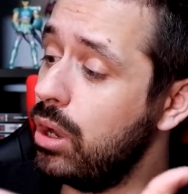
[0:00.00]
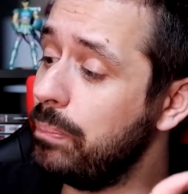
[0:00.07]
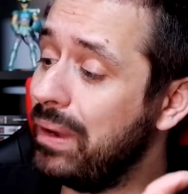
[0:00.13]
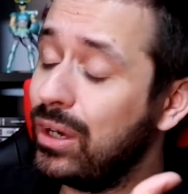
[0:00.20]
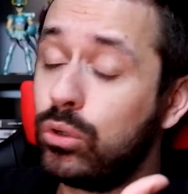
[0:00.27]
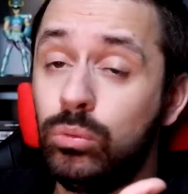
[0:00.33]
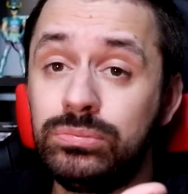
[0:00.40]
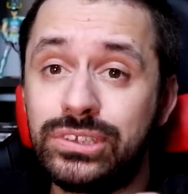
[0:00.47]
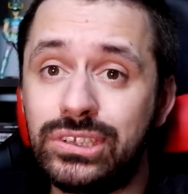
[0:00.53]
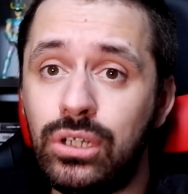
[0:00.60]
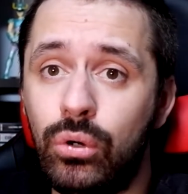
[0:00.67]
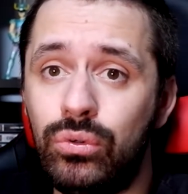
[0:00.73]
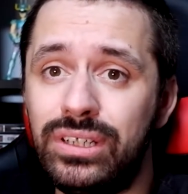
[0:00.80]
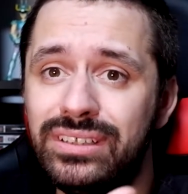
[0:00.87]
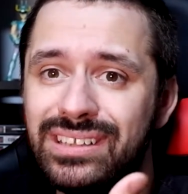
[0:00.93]
opa, como
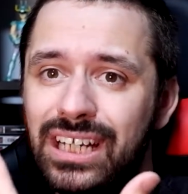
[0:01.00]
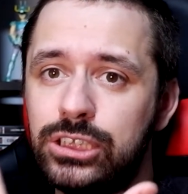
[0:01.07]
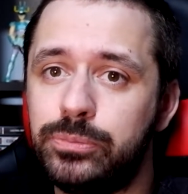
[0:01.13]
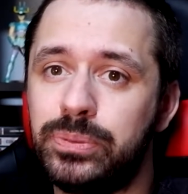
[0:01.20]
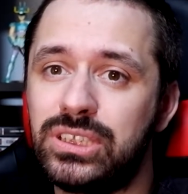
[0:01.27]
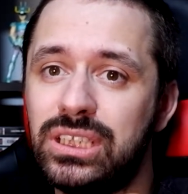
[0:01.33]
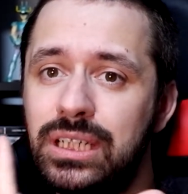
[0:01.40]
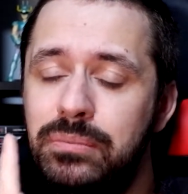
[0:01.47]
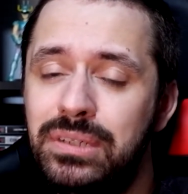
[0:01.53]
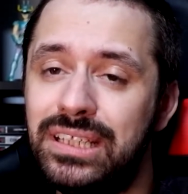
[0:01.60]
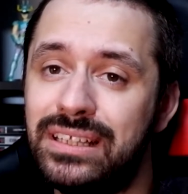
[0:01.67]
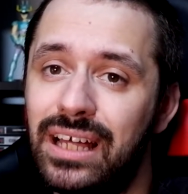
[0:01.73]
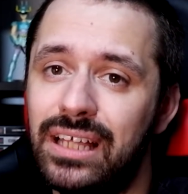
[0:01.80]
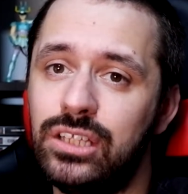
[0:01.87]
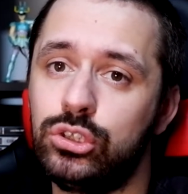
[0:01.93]
são, entre aspas,
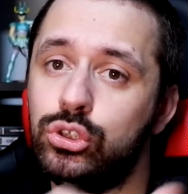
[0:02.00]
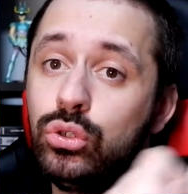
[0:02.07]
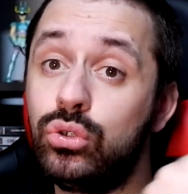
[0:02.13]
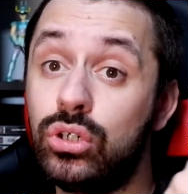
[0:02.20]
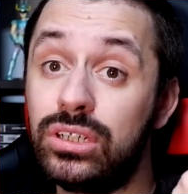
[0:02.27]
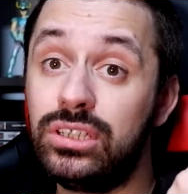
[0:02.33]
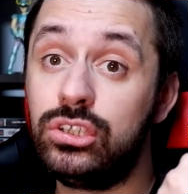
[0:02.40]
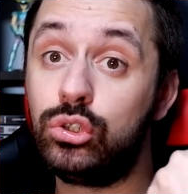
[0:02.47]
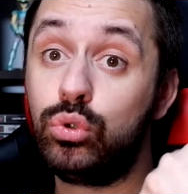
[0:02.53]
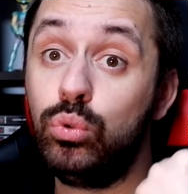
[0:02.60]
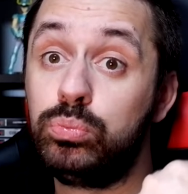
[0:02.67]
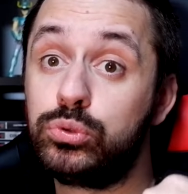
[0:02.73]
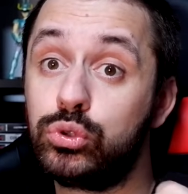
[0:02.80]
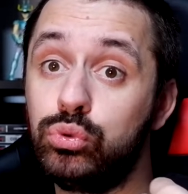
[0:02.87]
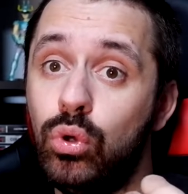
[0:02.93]
limitadas, eu acredito
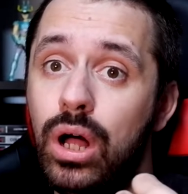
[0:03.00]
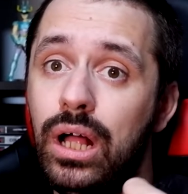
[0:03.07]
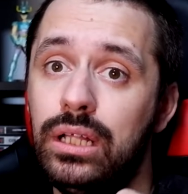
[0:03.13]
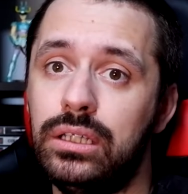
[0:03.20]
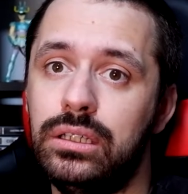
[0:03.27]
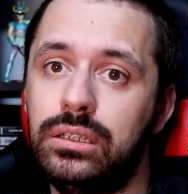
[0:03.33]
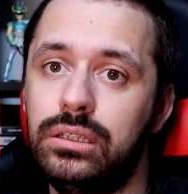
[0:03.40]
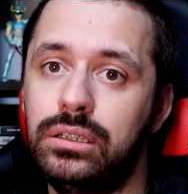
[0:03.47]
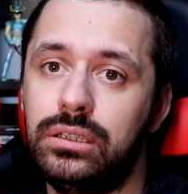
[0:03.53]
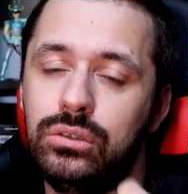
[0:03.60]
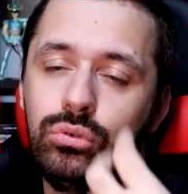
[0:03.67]
que o pessoal